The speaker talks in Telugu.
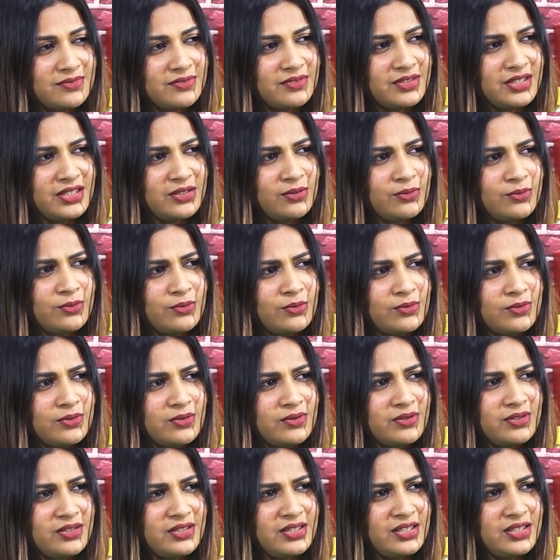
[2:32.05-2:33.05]
నేను
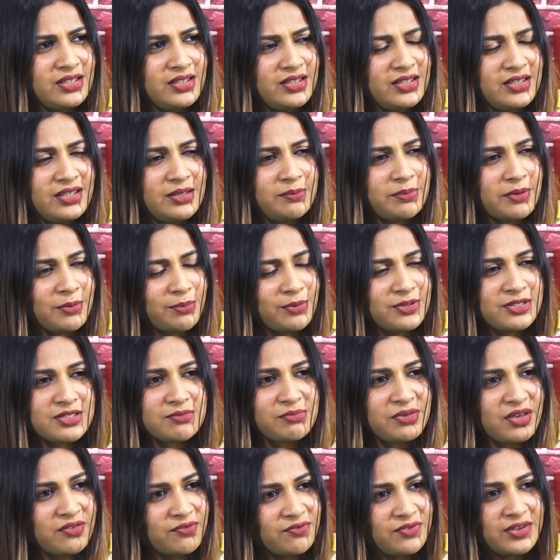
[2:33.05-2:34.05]
ఈ
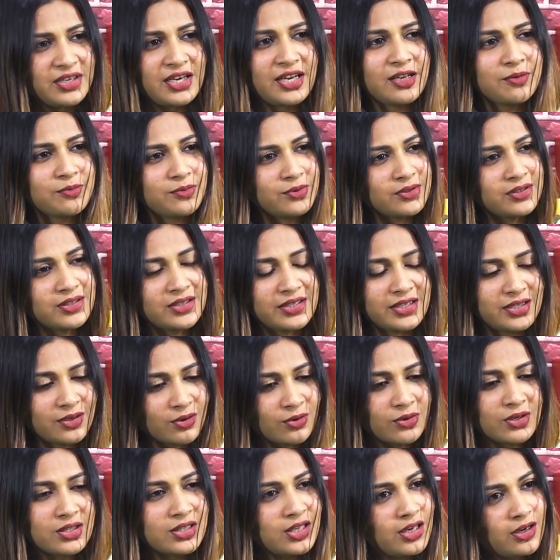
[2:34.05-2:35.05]
ప్రపంచంలో ఎవ్వరు లేకపోయినా నేను
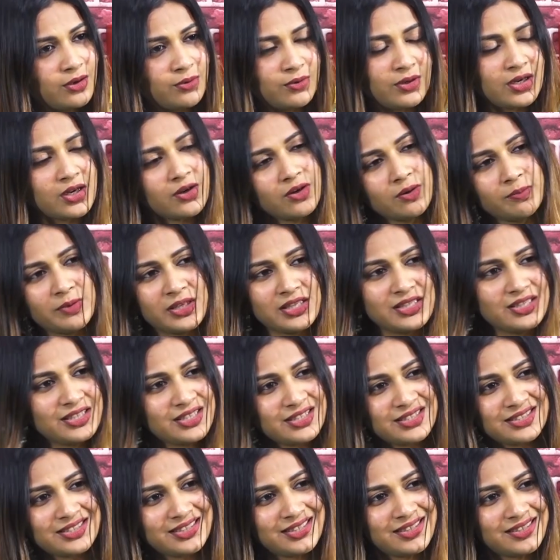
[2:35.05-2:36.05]
ఒక్కదాన్ని ఉన్నా కూడా
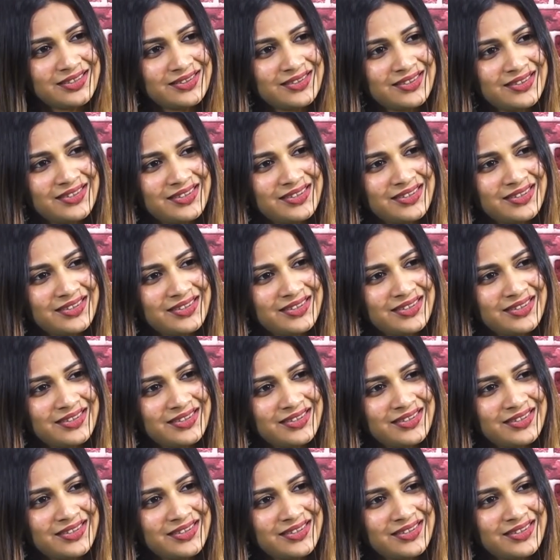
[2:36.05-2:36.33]
బతికేస్తాను